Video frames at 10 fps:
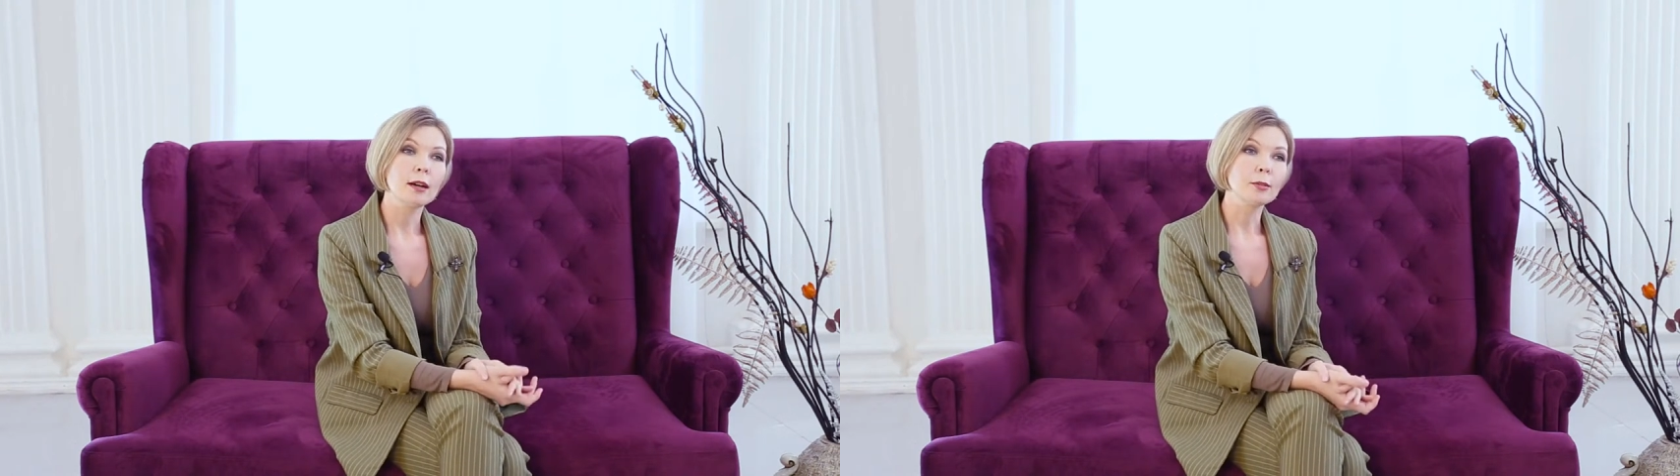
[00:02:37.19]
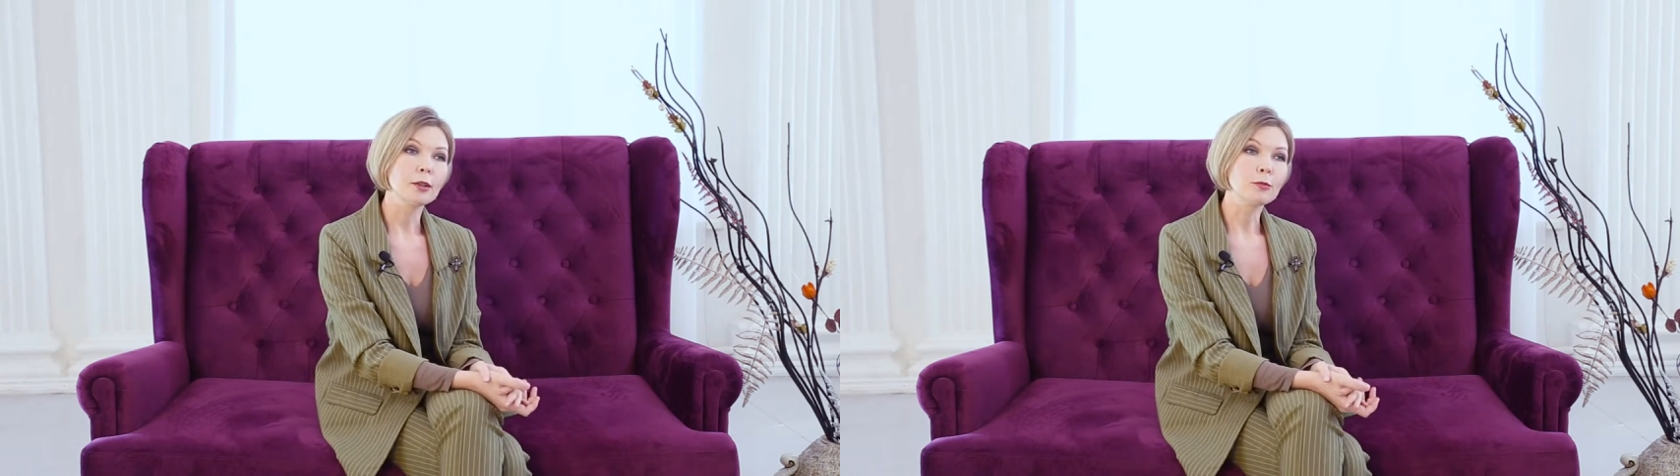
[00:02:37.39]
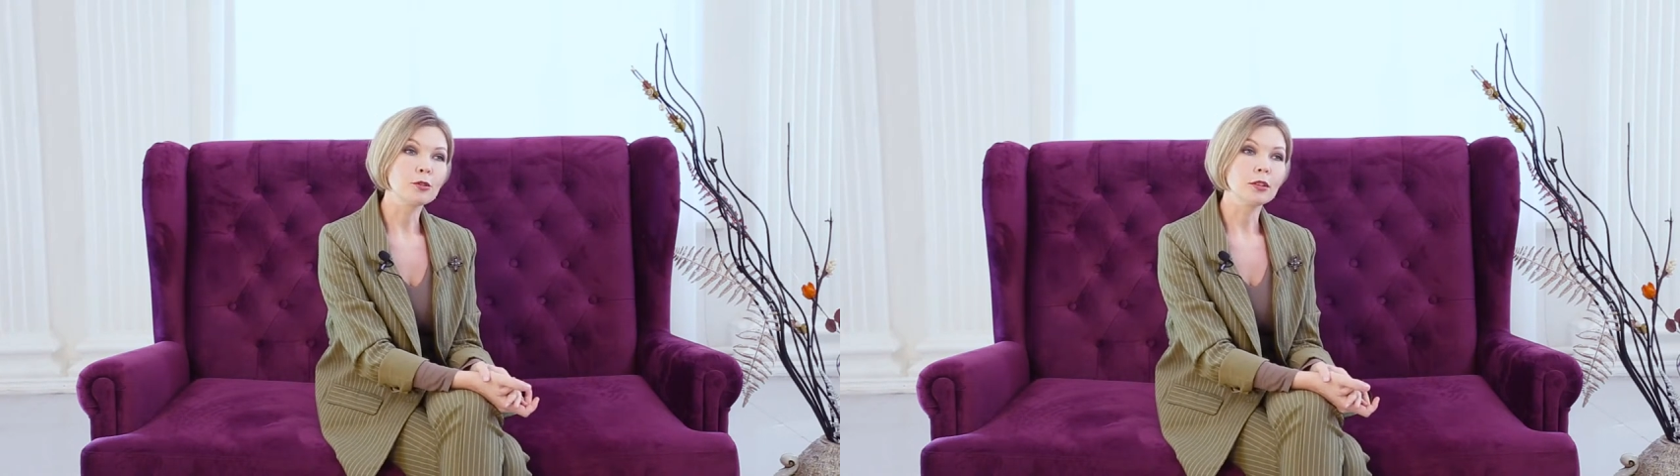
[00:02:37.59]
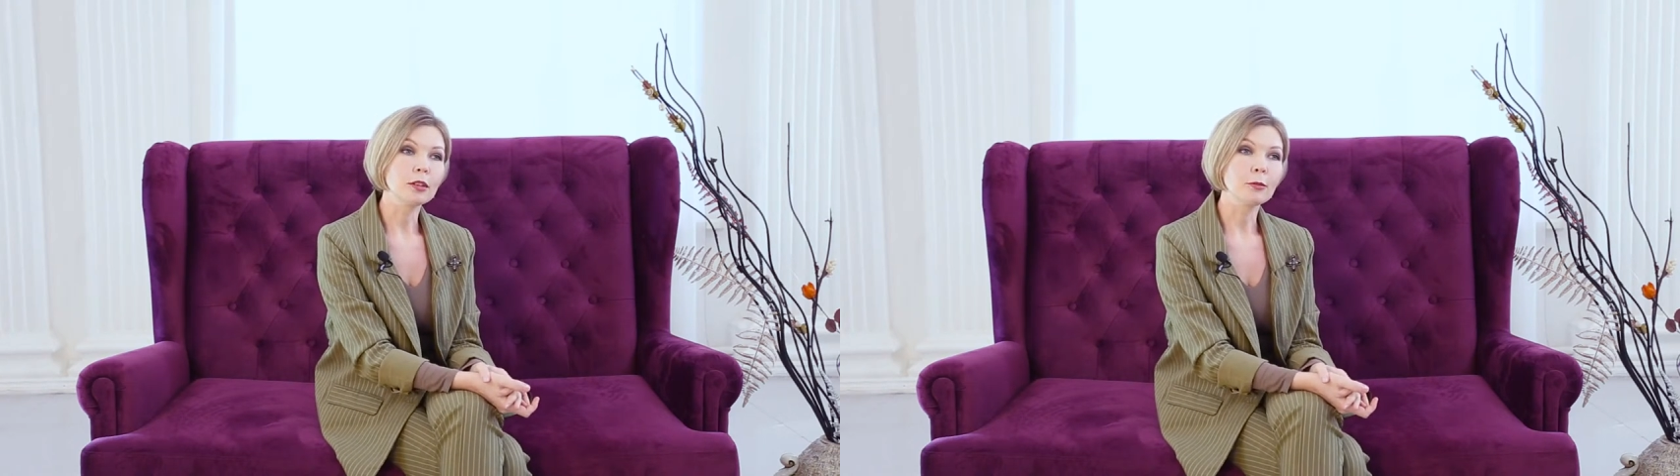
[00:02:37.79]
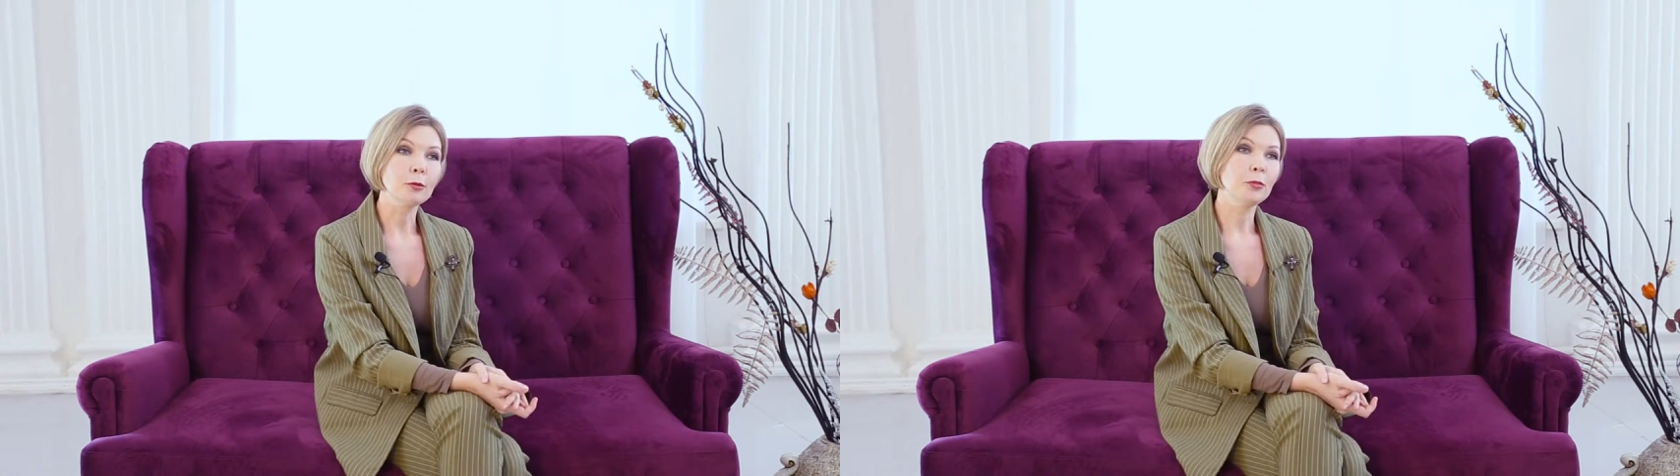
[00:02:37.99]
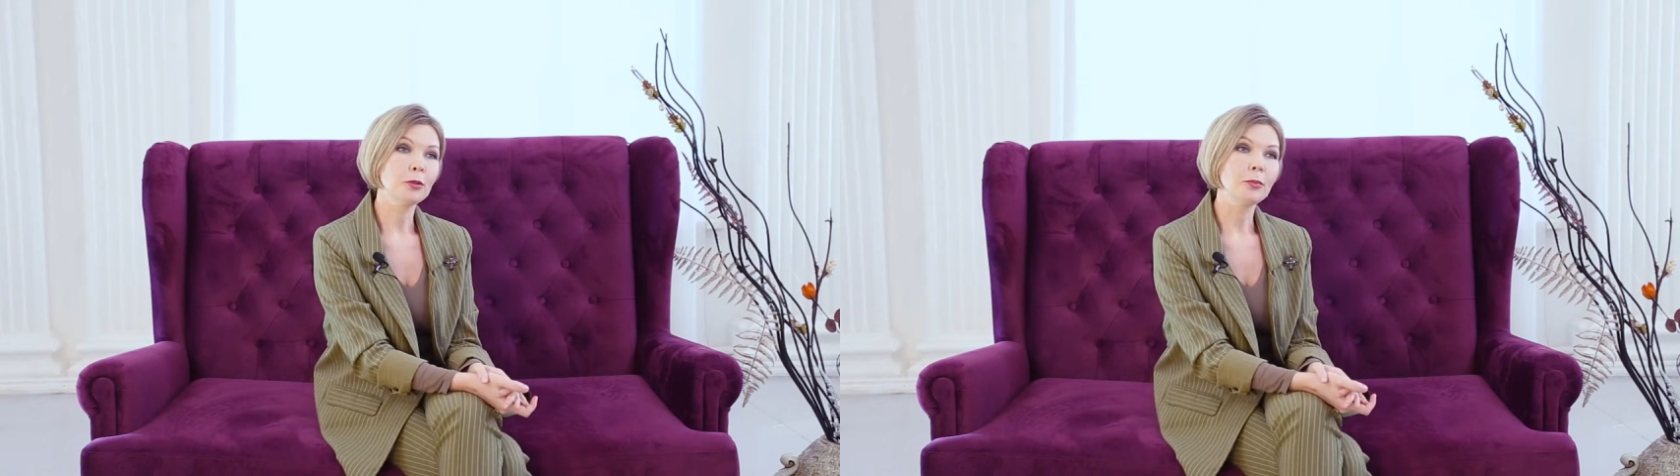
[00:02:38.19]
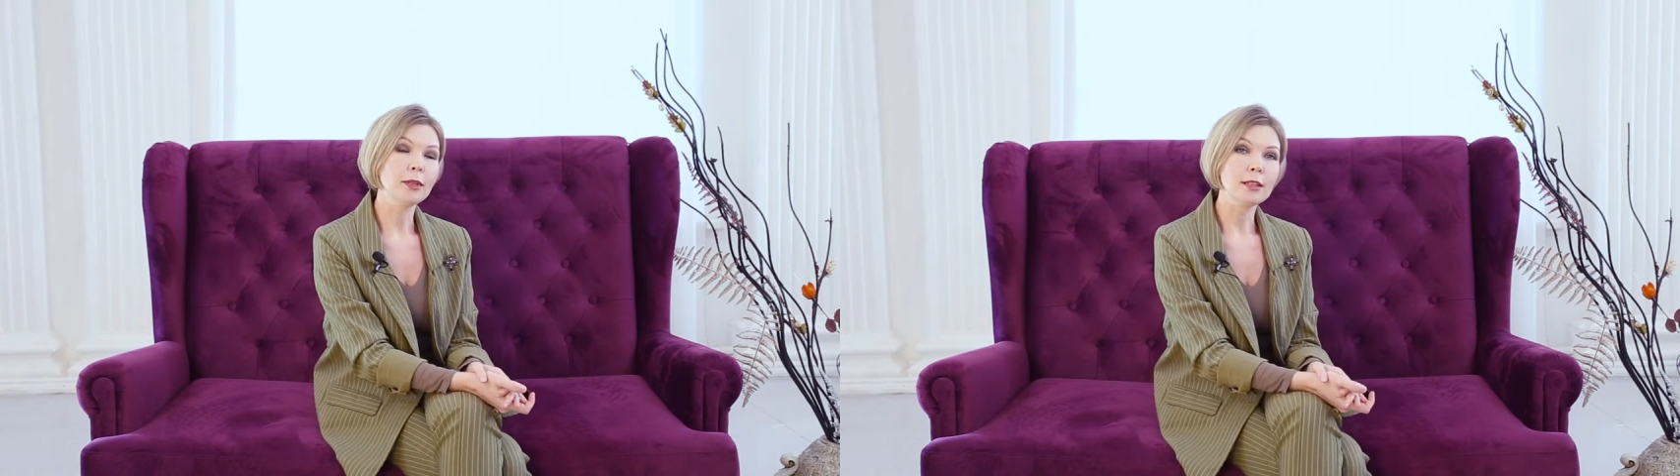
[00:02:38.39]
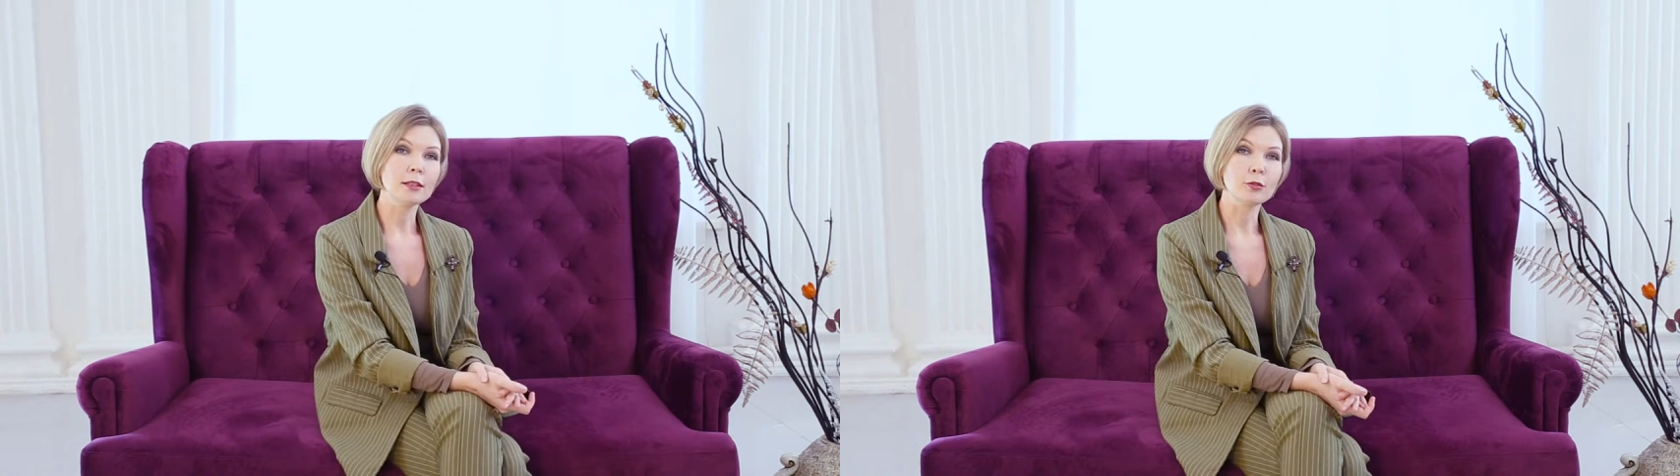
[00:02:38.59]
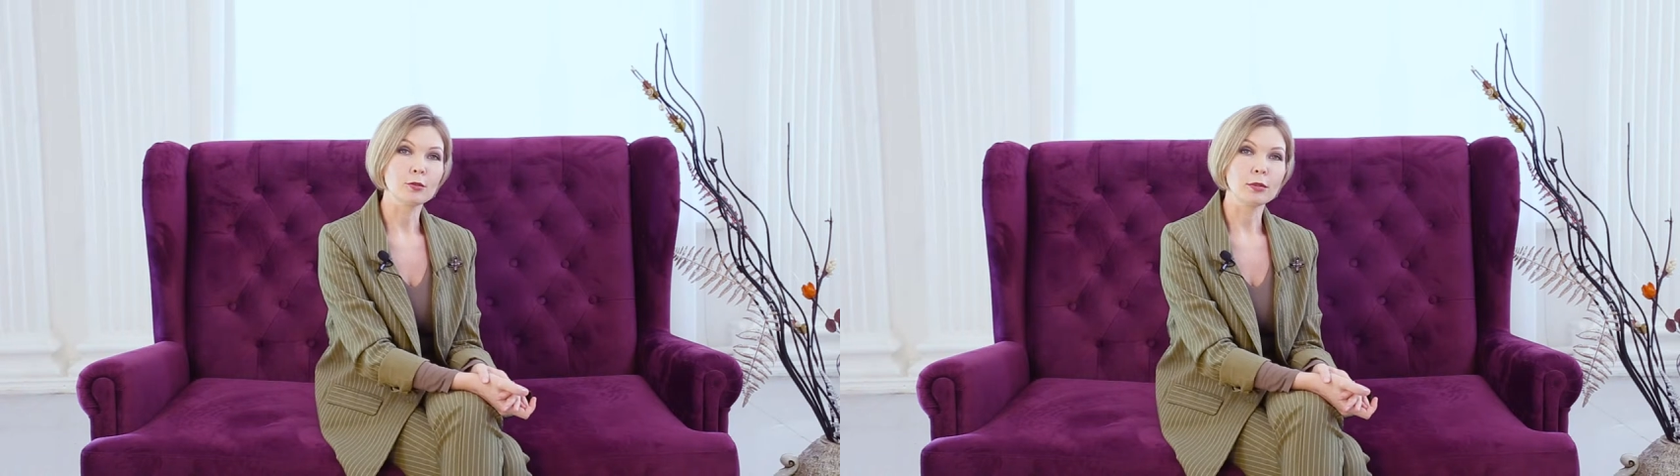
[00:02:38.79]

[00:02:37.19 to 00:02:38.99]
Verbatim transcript: Потому что на моем предприятии все